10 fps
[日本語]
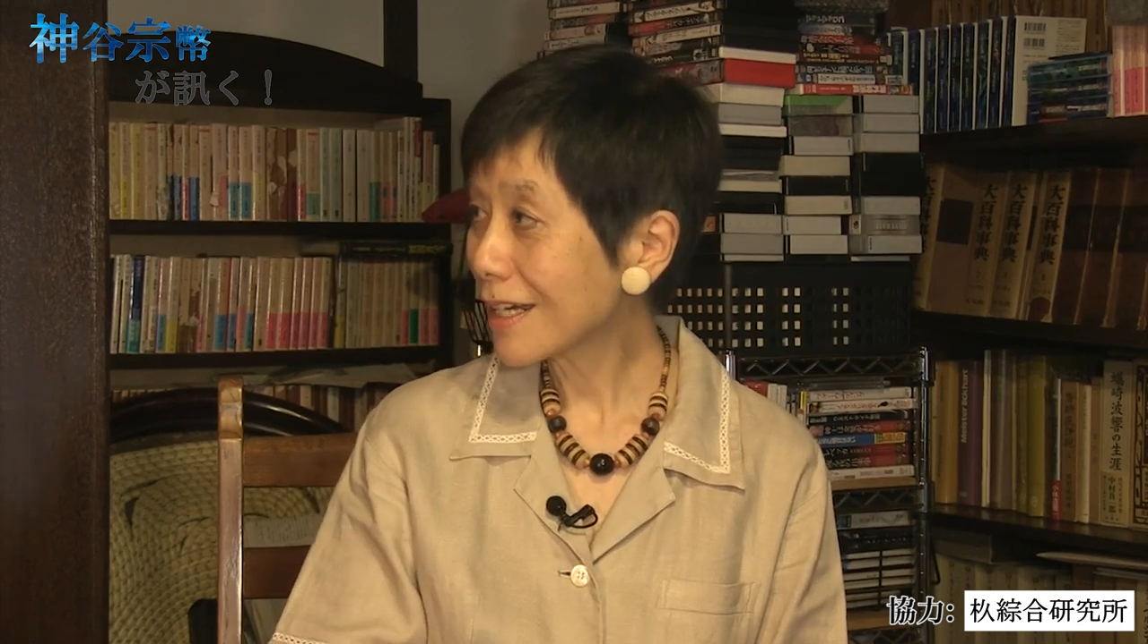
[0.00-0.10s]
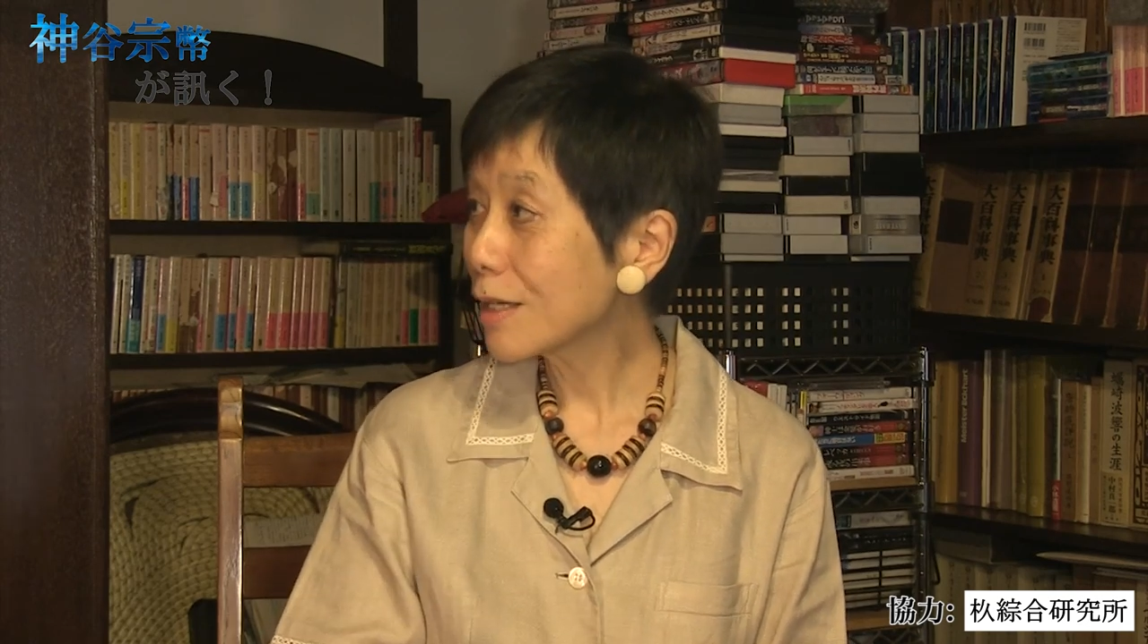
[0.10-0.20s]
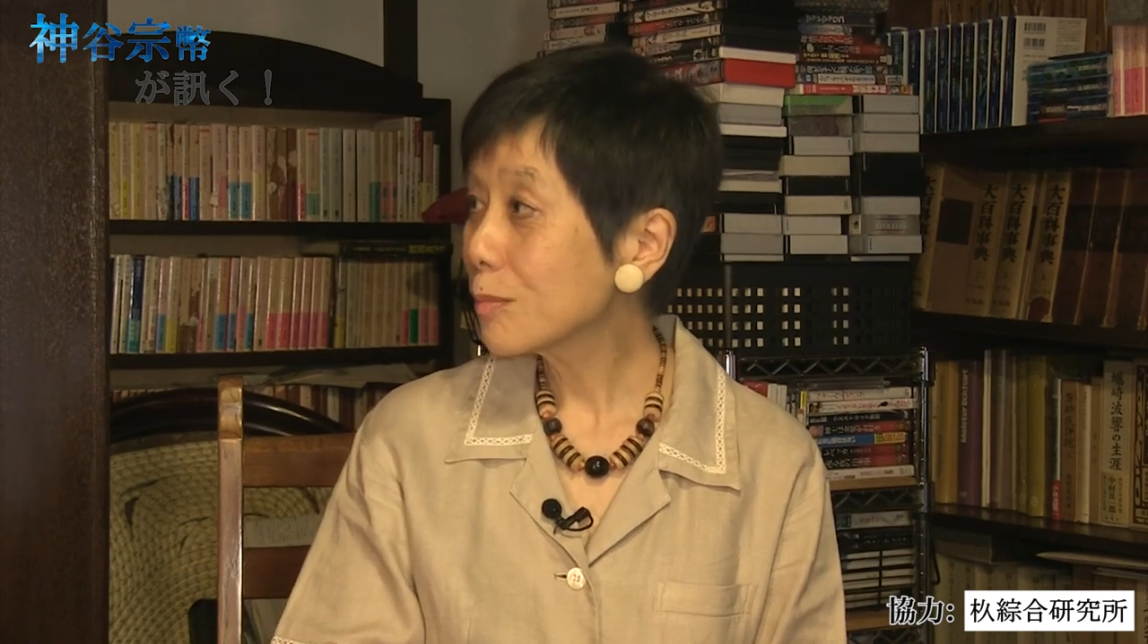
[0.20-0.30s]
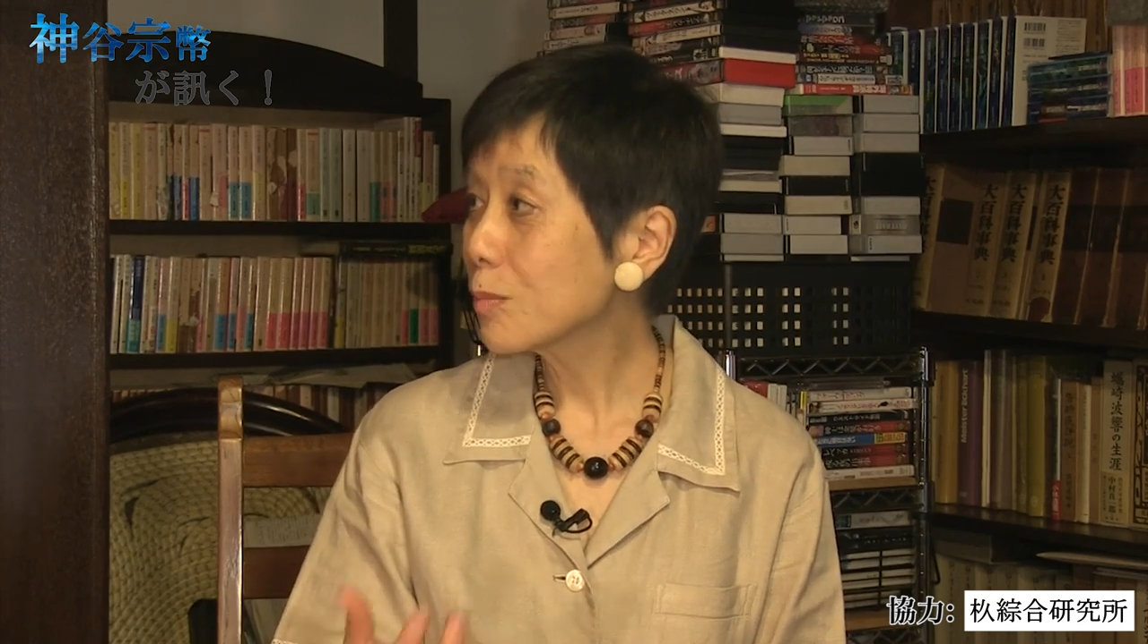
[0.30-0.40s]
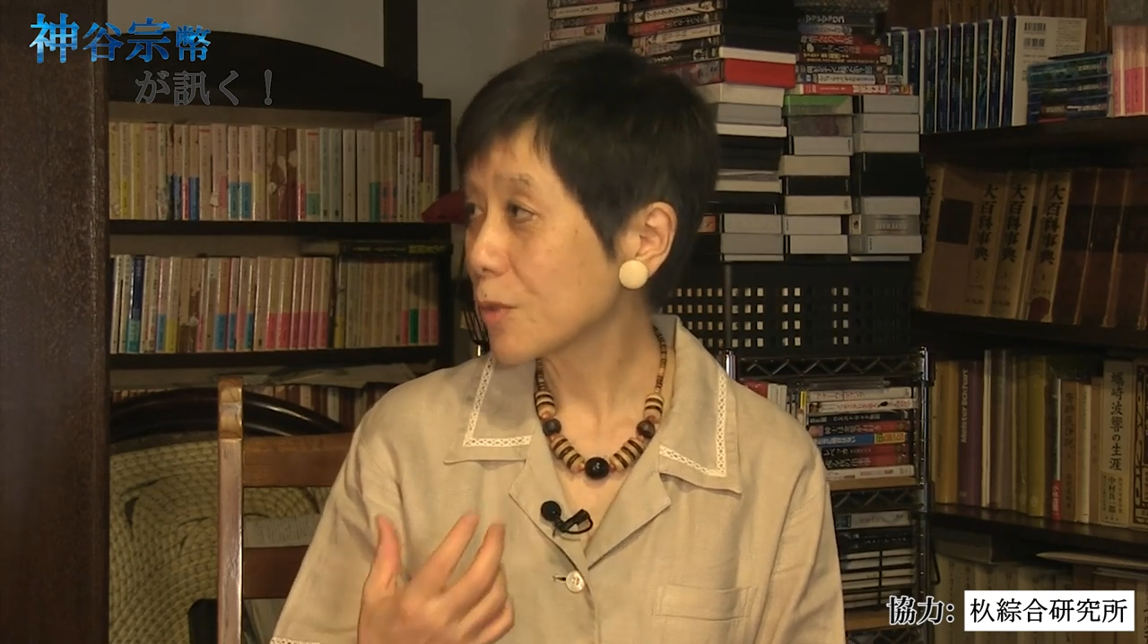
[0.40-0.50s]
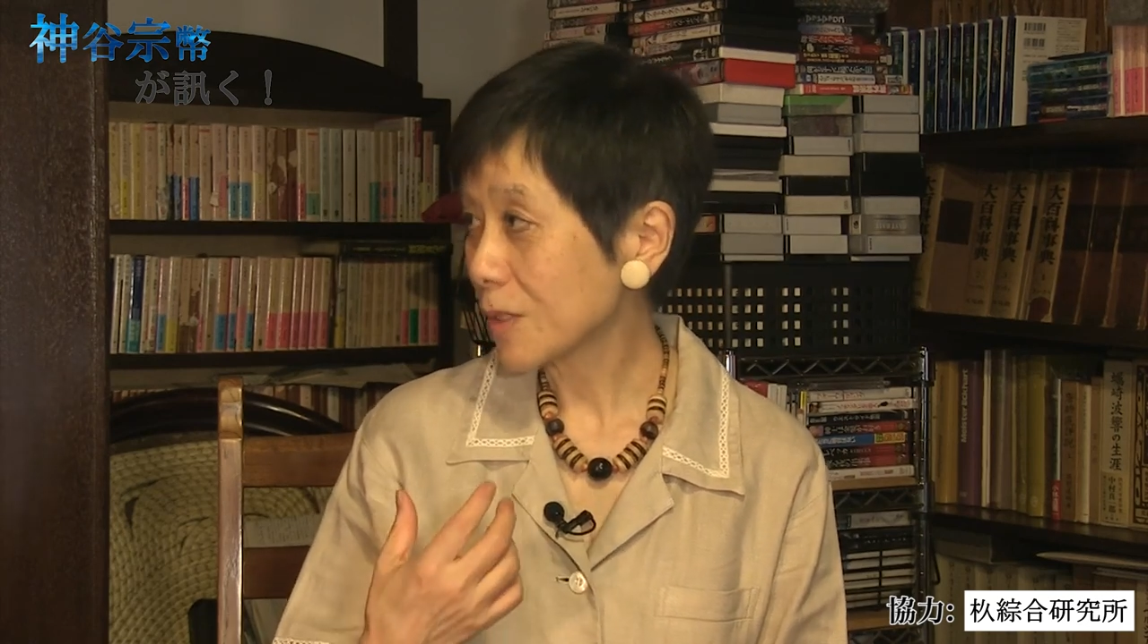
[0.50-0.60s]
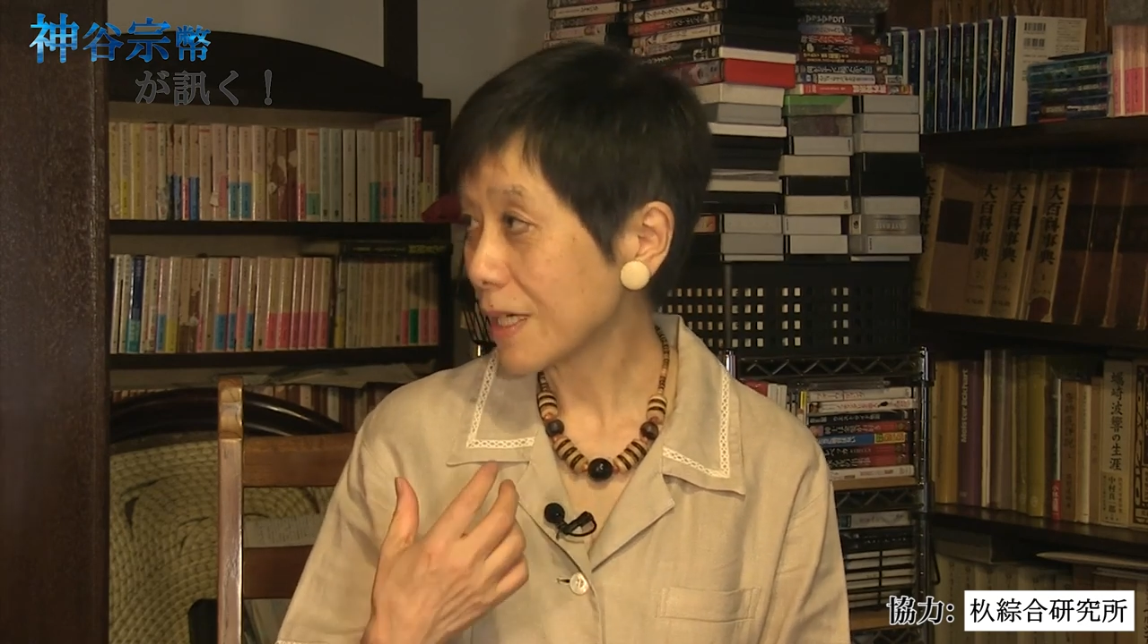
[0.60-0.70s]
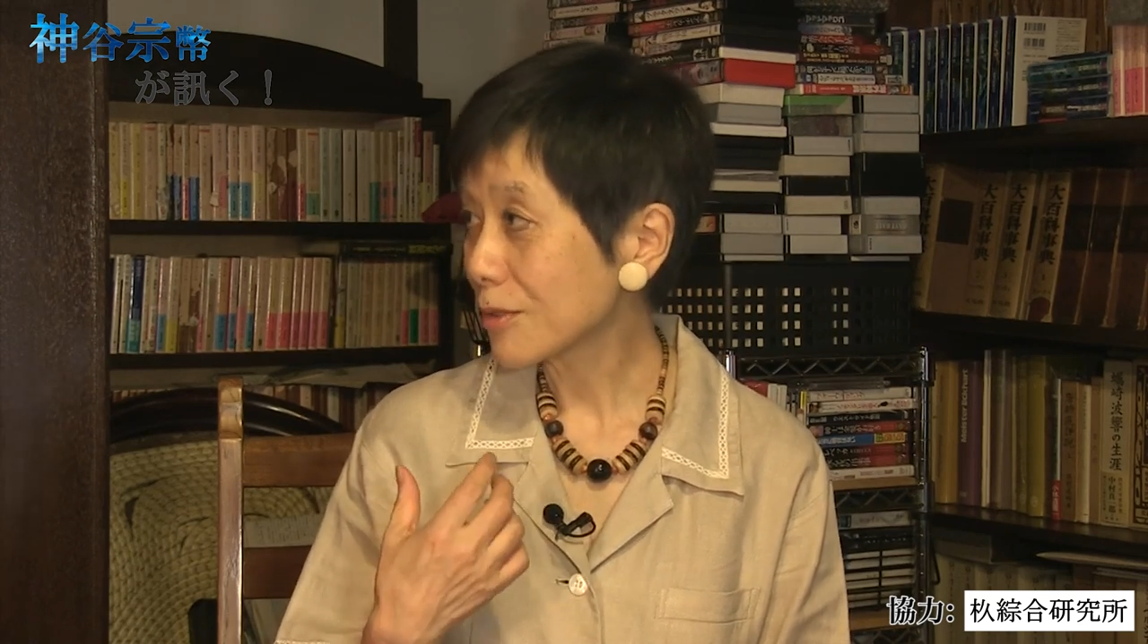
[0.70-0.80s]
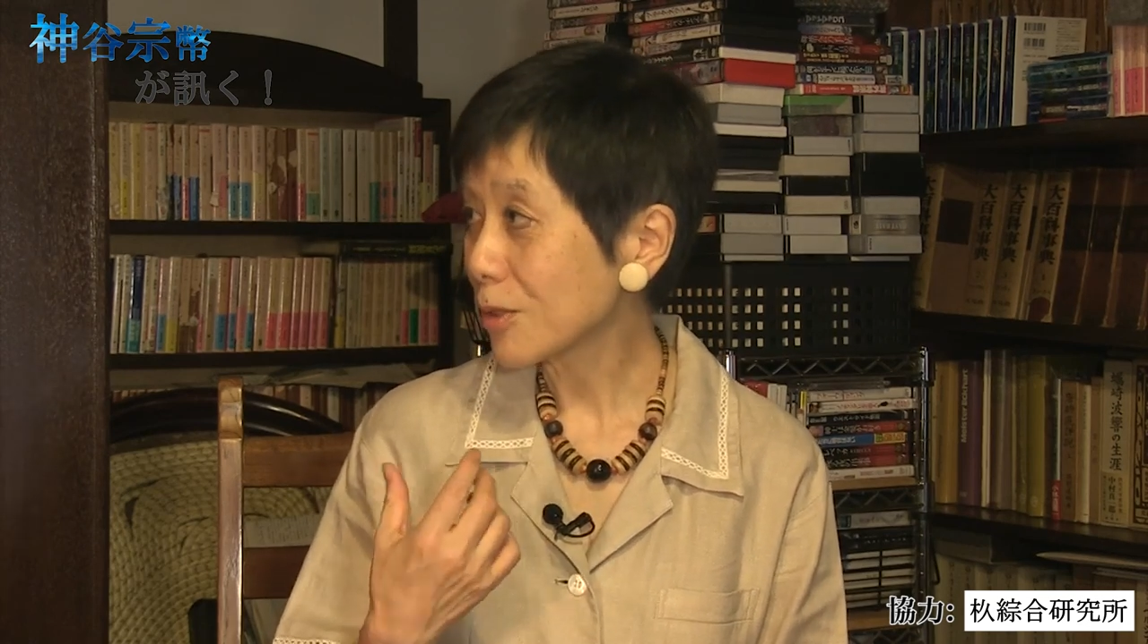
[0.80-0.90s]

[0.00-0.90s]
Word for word: 憲法だ